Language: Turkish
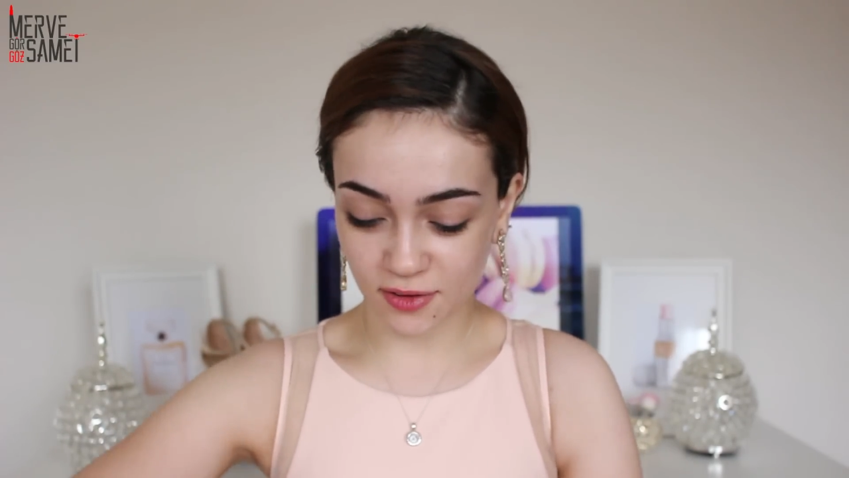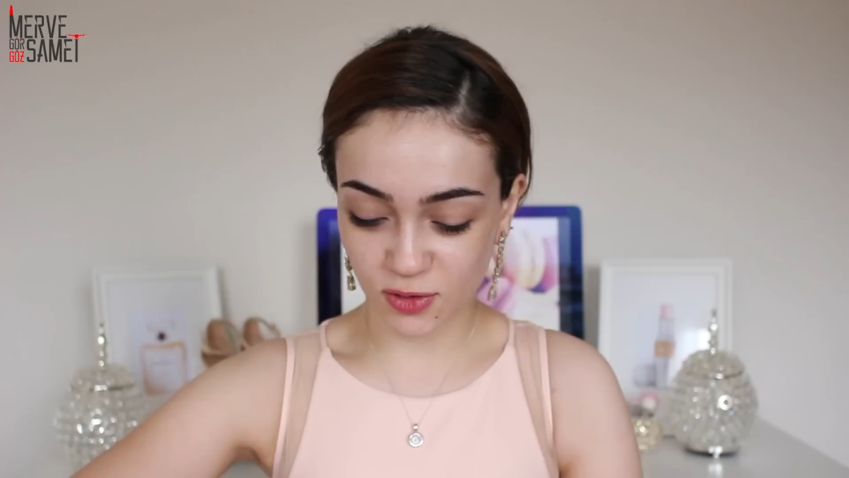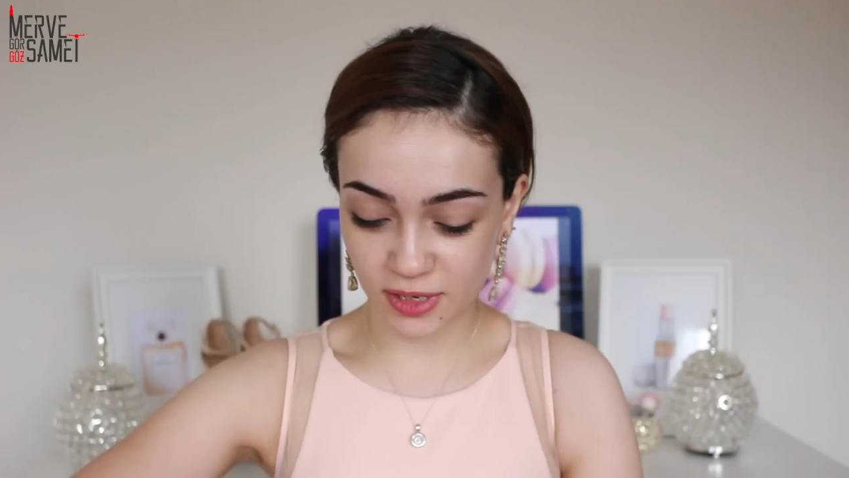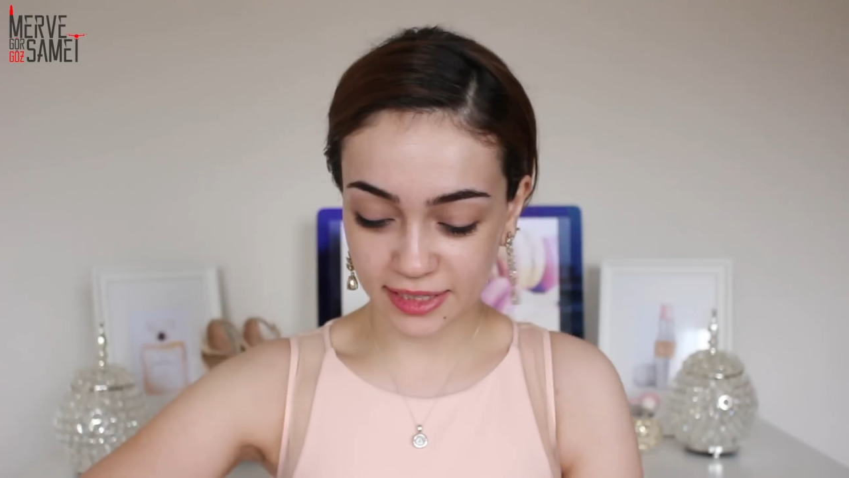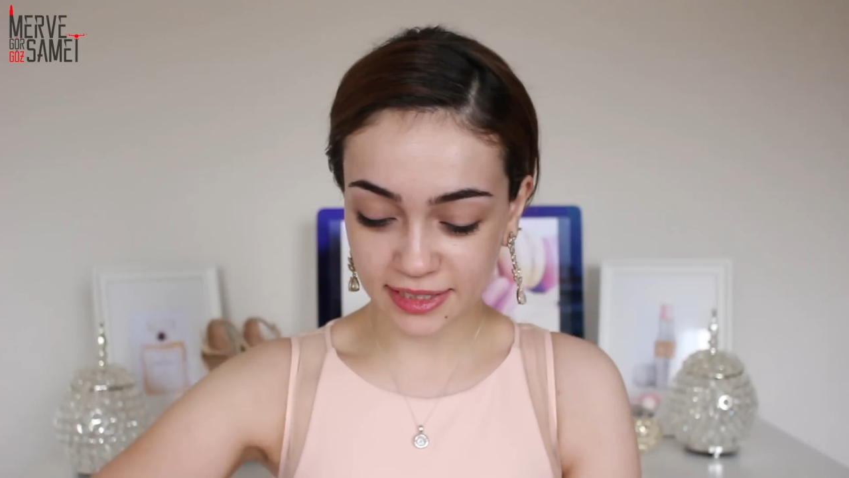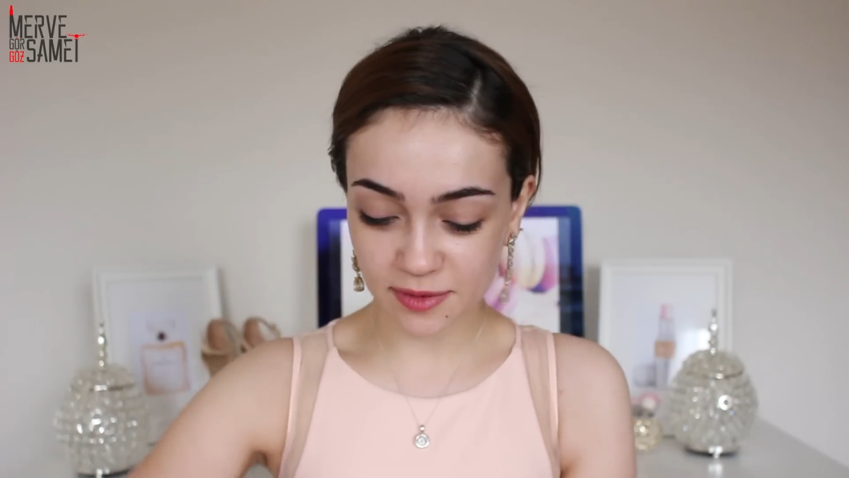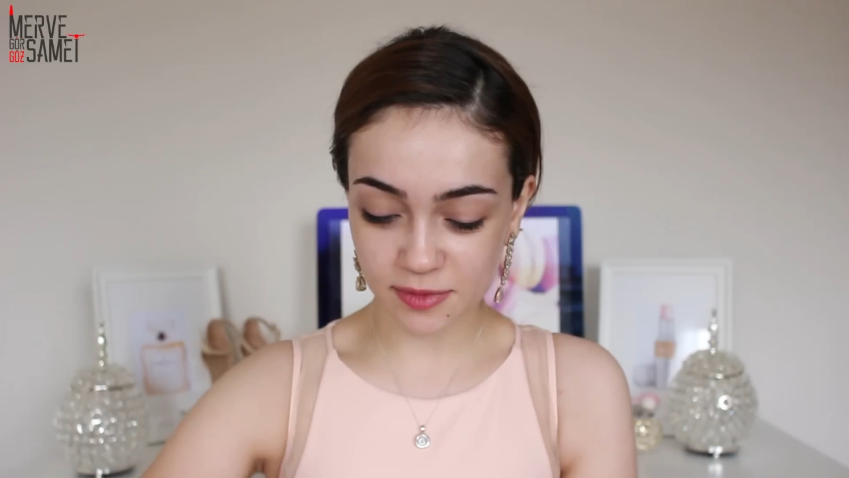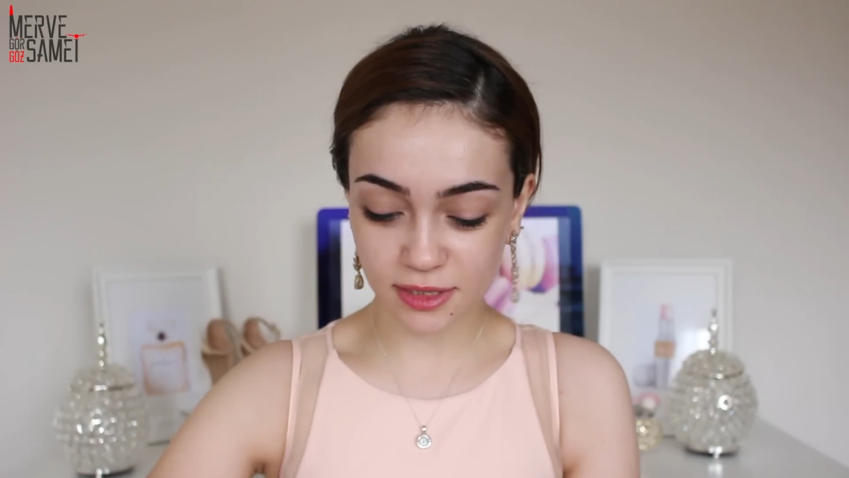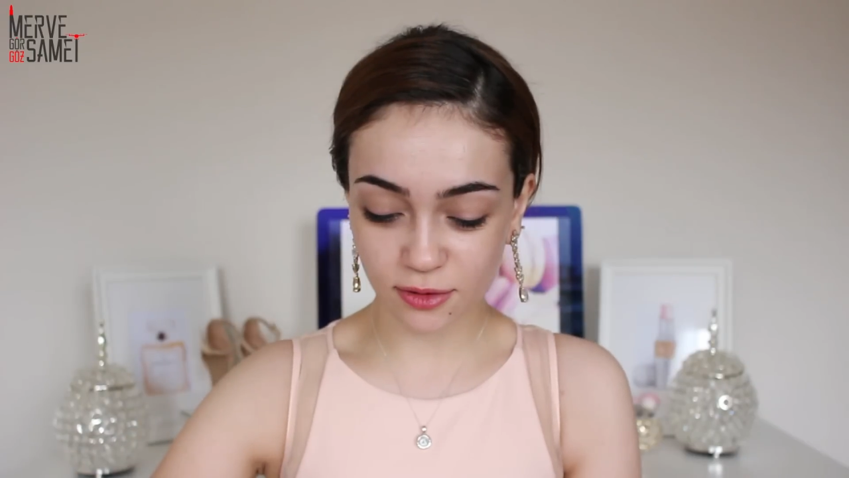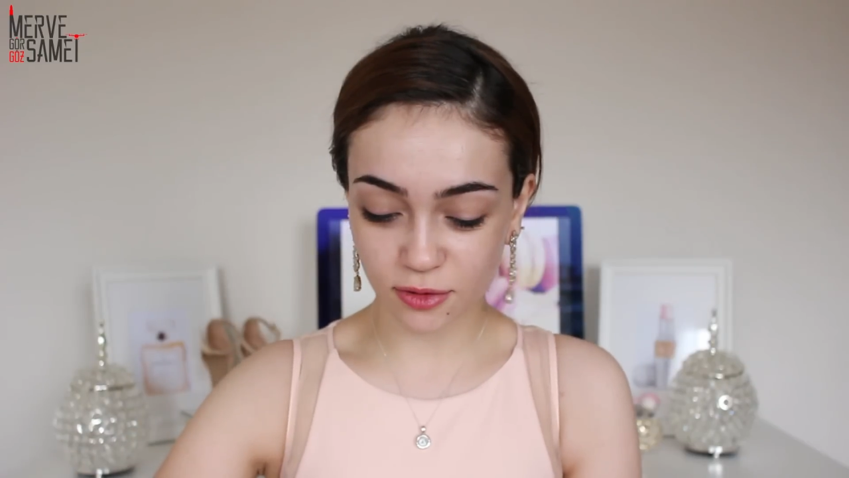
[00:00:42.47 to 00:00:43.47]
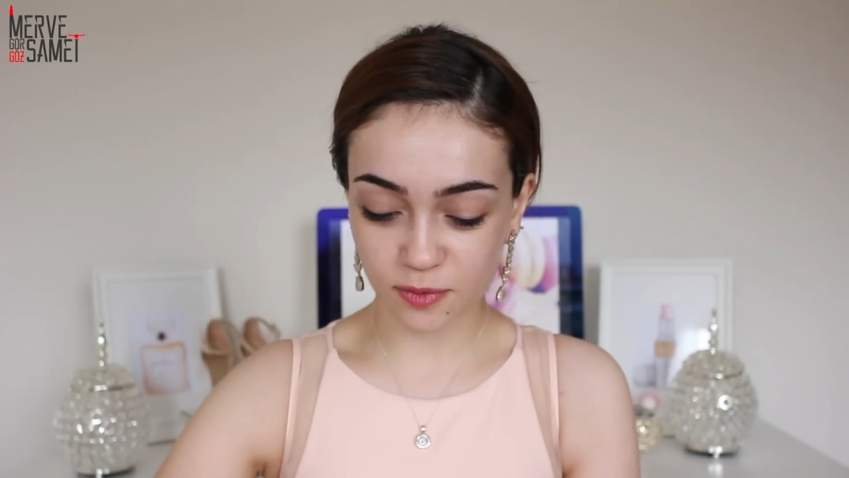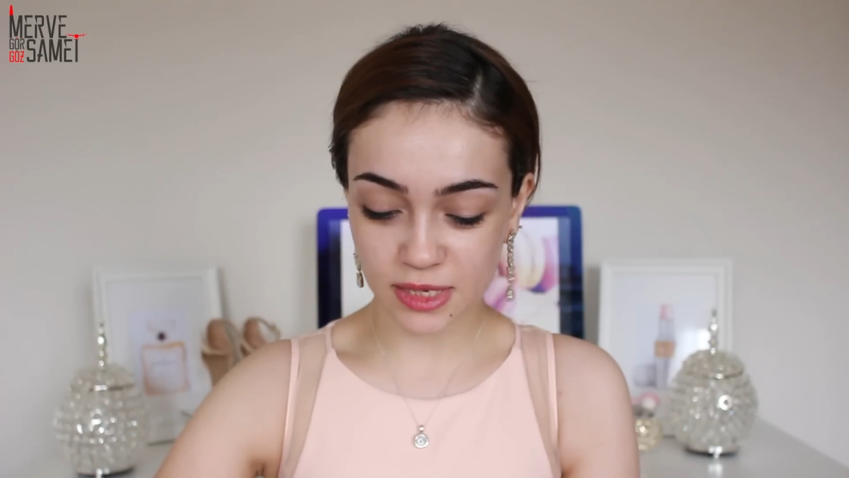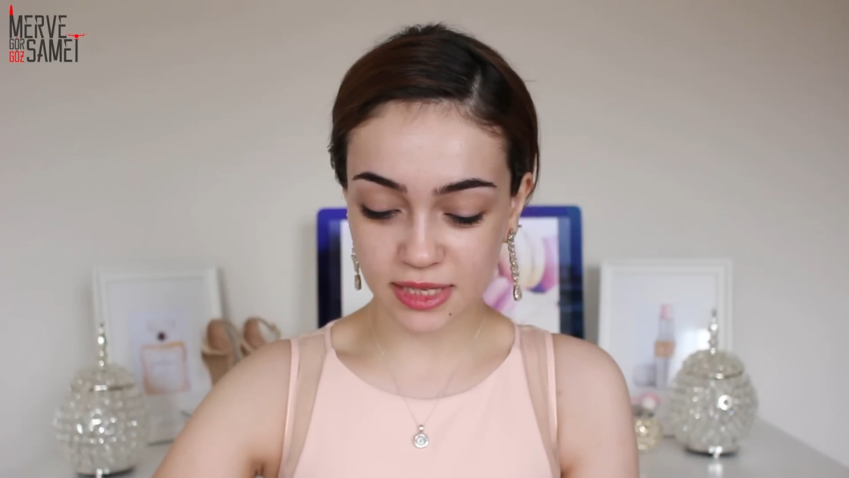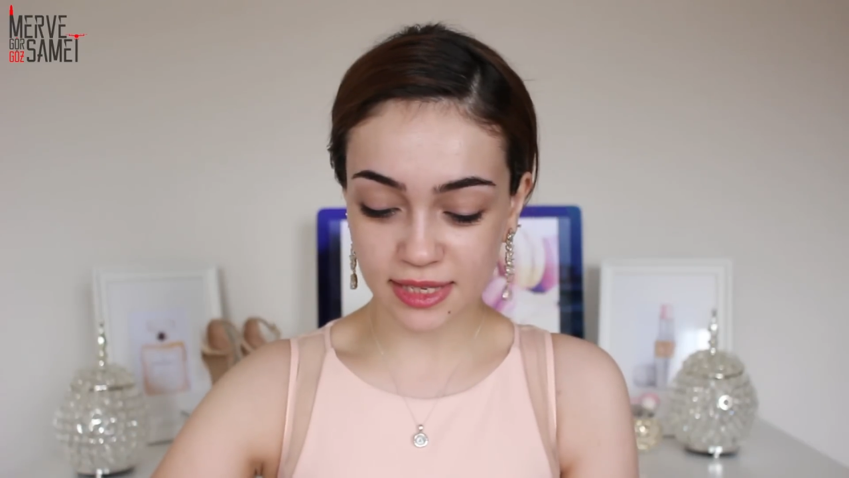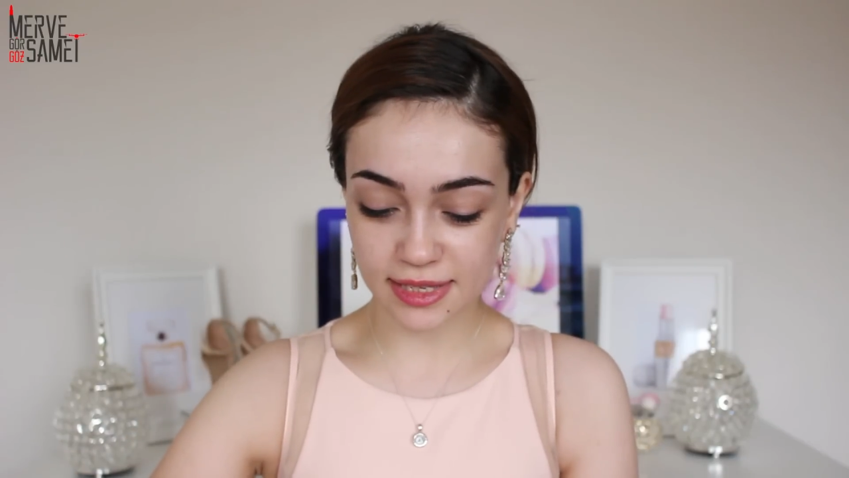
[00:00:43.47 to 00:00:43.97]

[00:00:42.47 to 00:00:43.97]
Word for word: gözeneklerimizin görünmesini